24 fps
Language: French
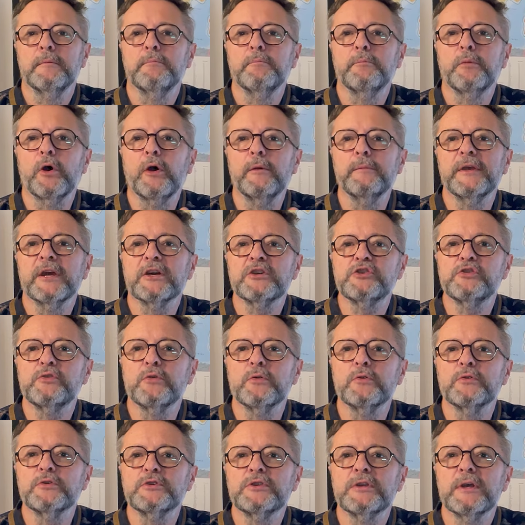Première
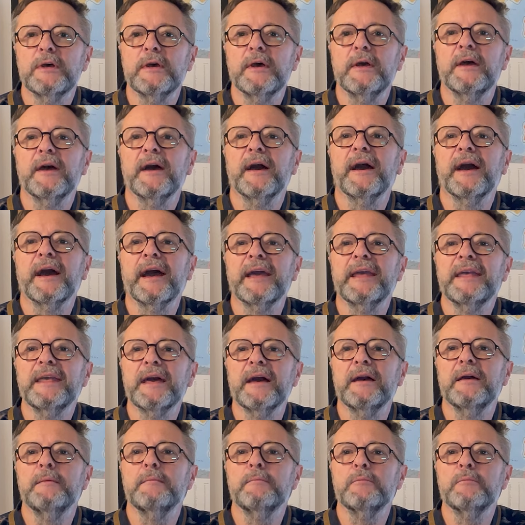chose, rien